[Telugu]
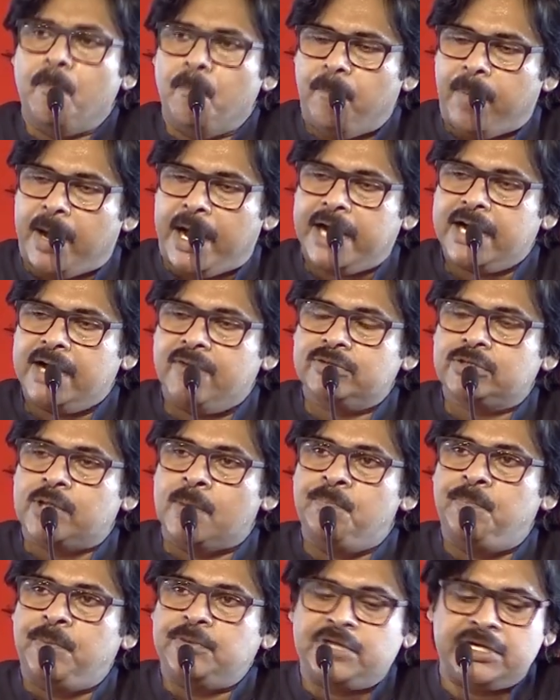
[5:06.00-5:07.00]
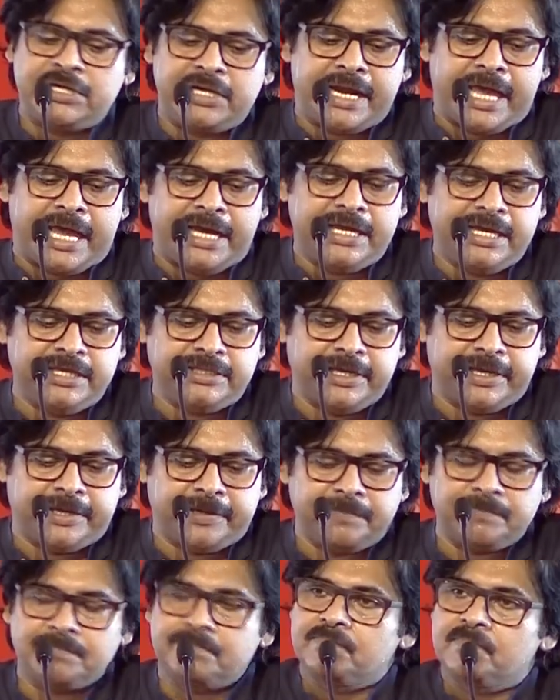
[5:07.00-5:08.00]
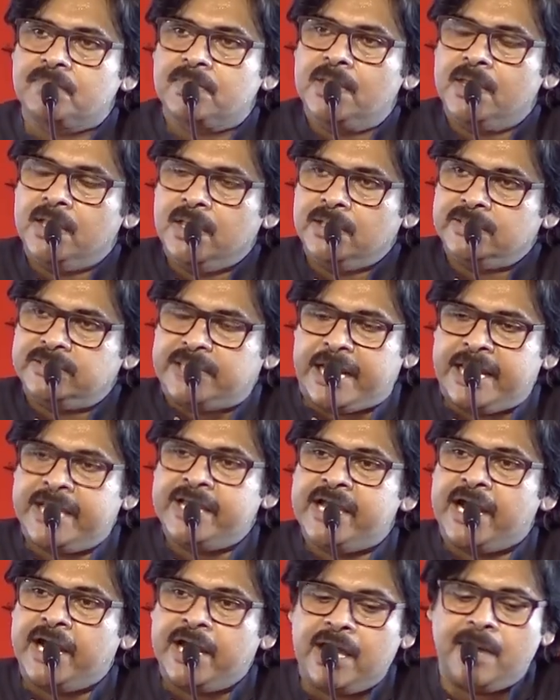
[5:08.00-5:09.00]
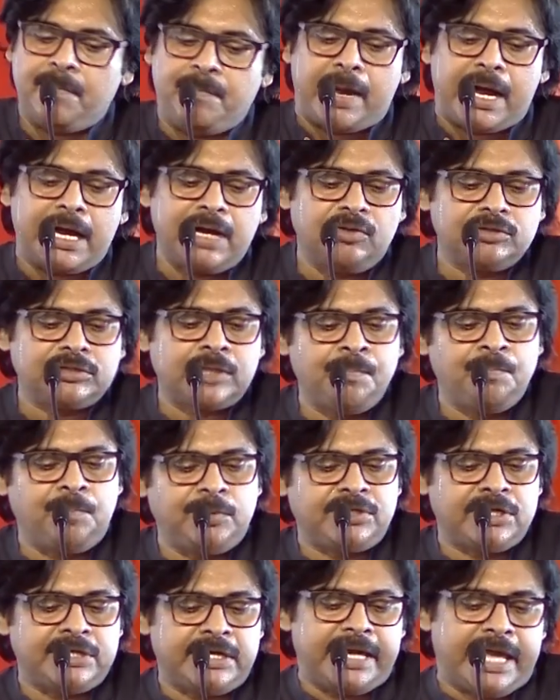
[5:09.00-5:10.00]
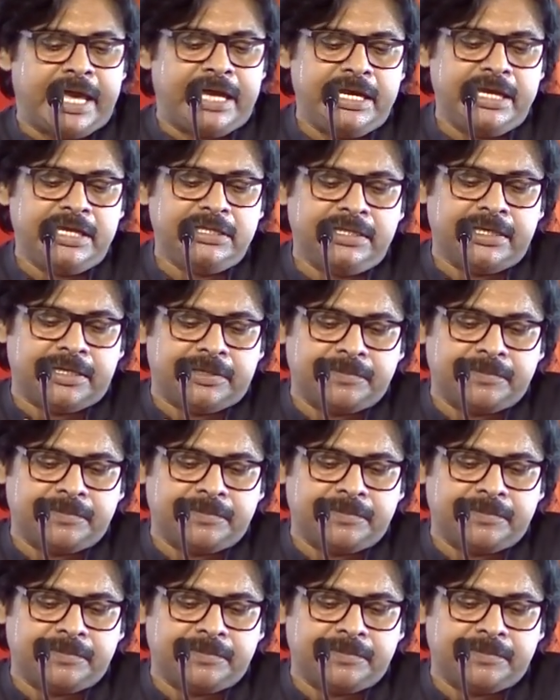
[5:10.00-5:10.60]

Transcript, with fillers: భాగవతం పుట్టిన నేల ఇది తెలంగాణ భాగవతం పుట్టిన నేల ఇది